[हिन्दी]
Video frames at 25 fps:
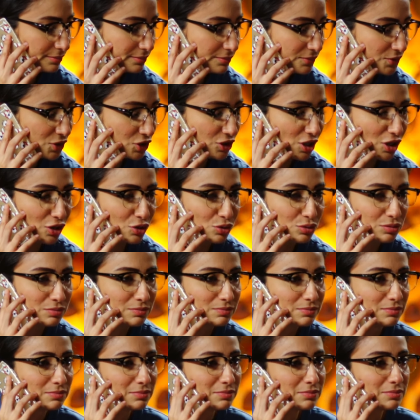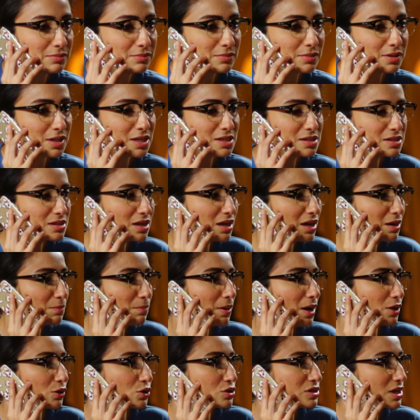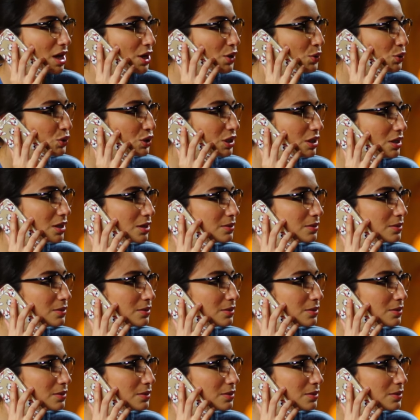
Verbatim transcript: हुआ चलो इससे एक बात तो जाहिर होती